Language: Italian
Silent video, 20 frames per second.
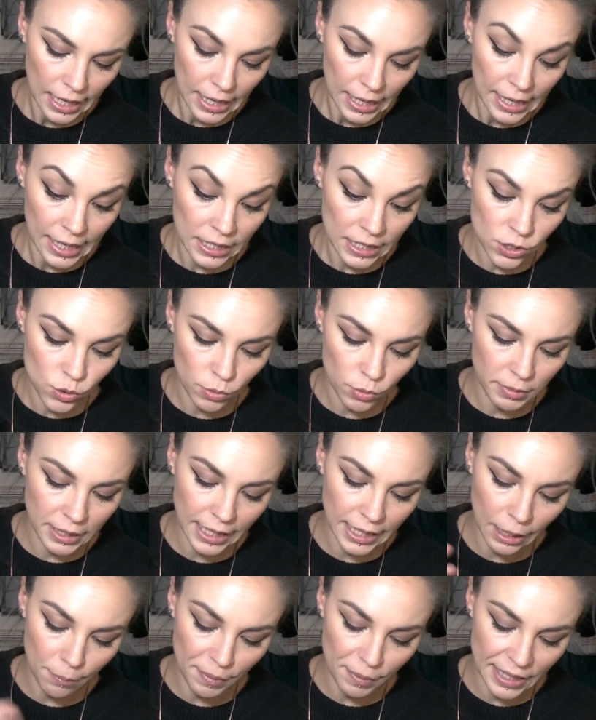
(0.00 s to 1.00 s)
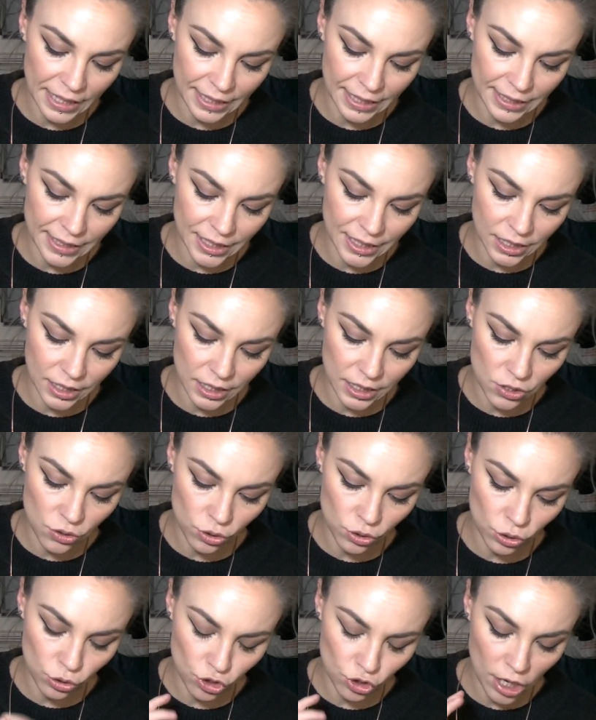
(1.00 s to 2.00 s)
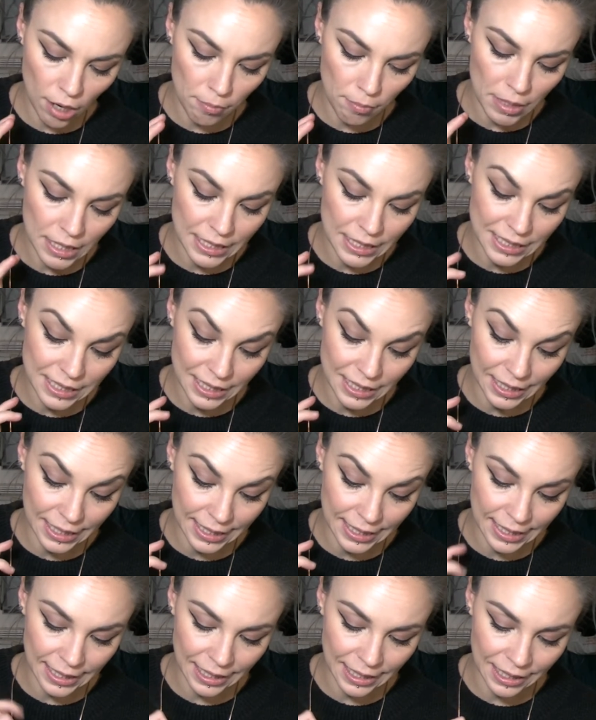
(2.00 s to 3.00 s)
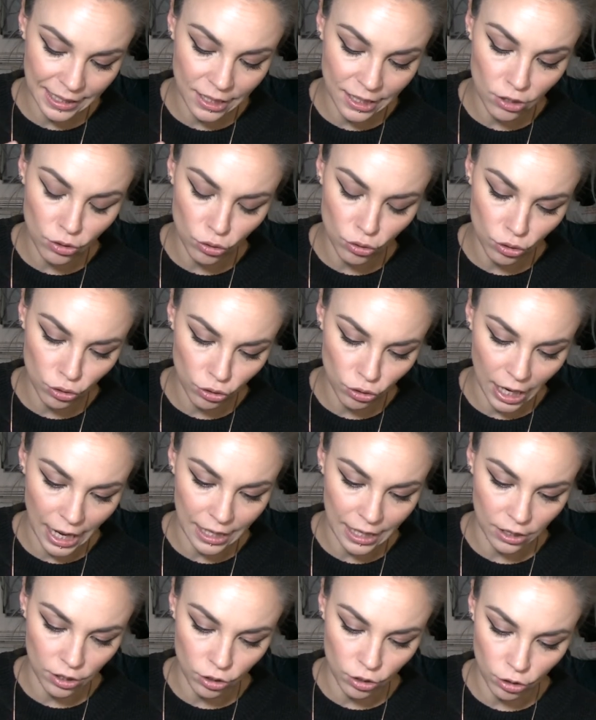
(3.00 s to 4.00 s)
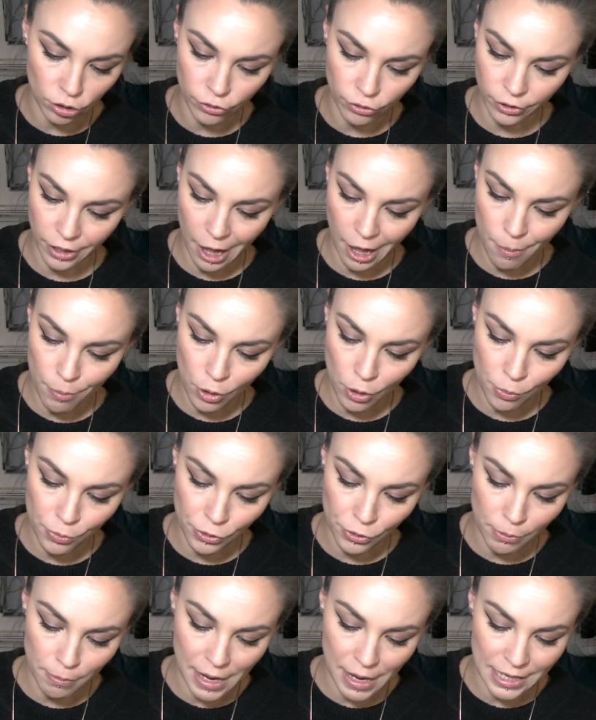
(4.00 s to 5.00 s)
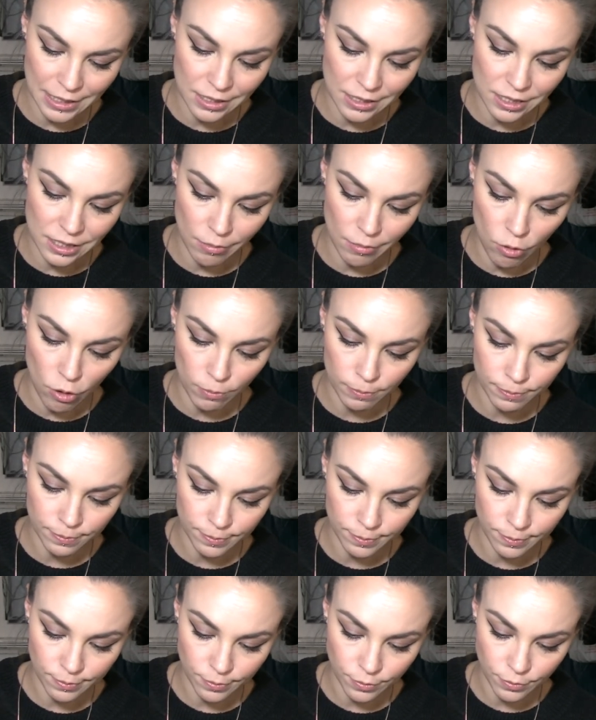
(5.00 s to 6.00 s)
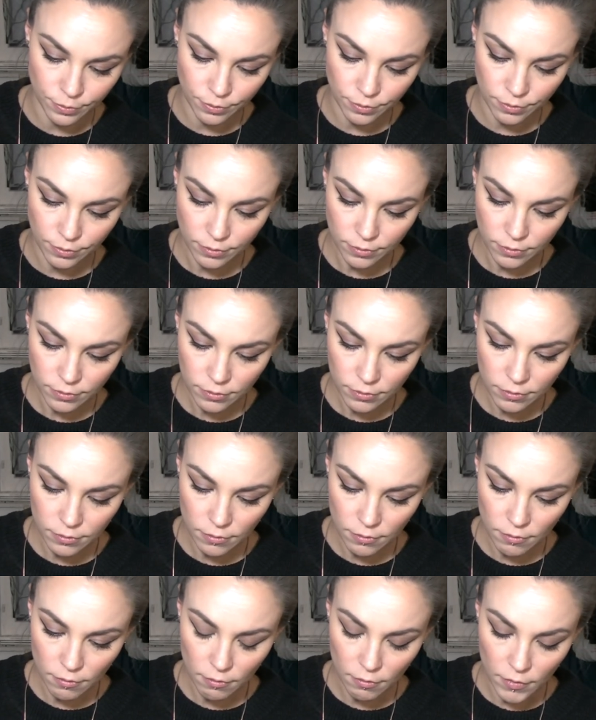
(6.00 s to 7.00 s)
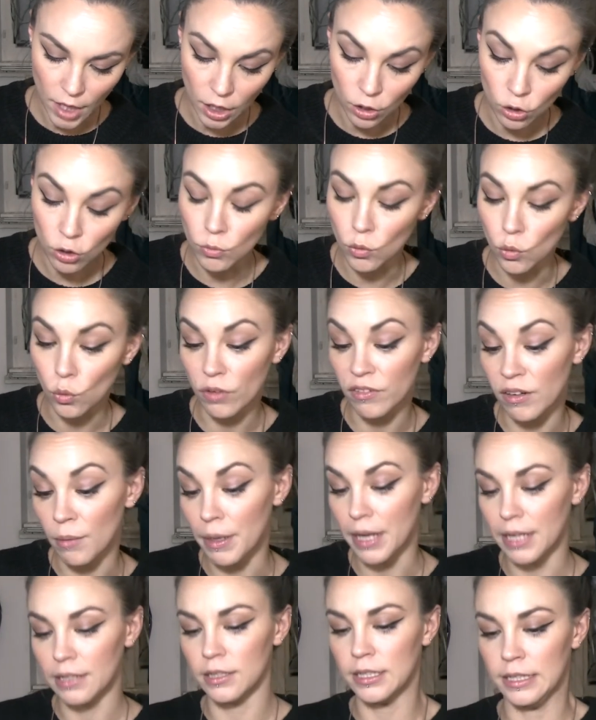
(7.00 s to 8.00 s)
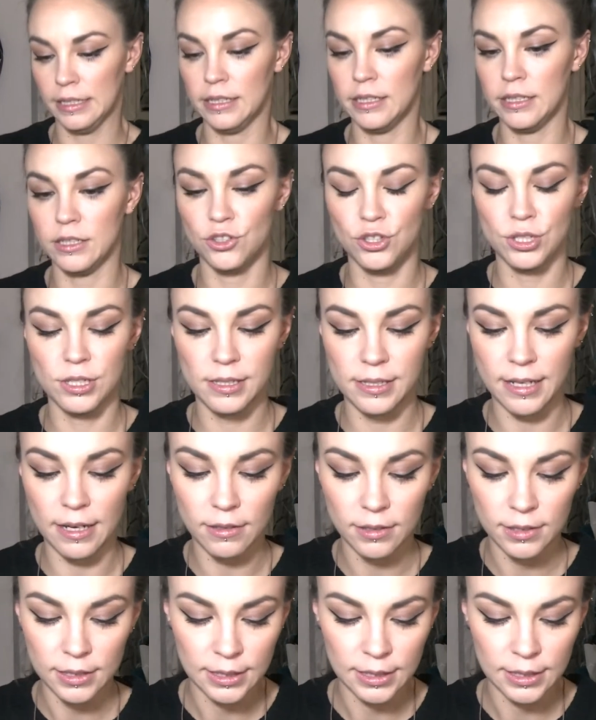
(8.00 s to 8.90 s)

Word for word: e sui miei capelli che sono già belli secchini di loro l'alcol non è proprio il massimo. Comunque vabbè, eh, ci sta.